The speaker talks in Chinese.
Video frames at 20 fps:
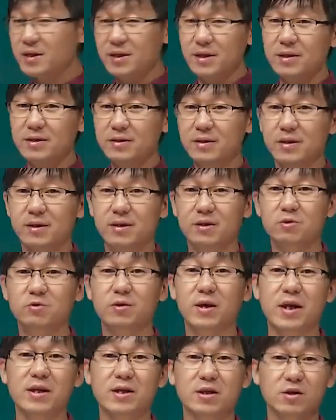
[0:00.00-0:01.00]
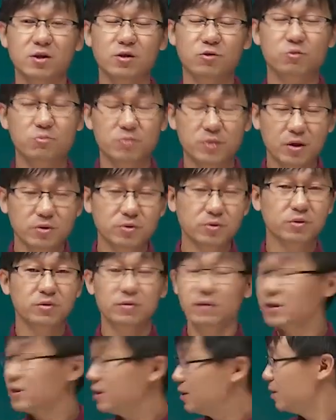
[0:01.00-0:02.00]
你这个最开始你中标就有
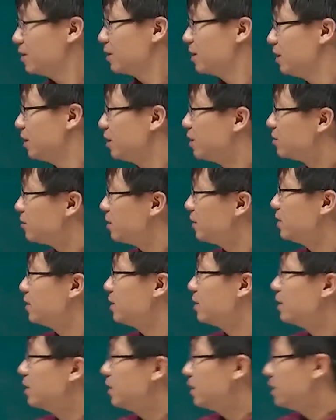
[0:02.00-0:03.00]
问题，所以呢，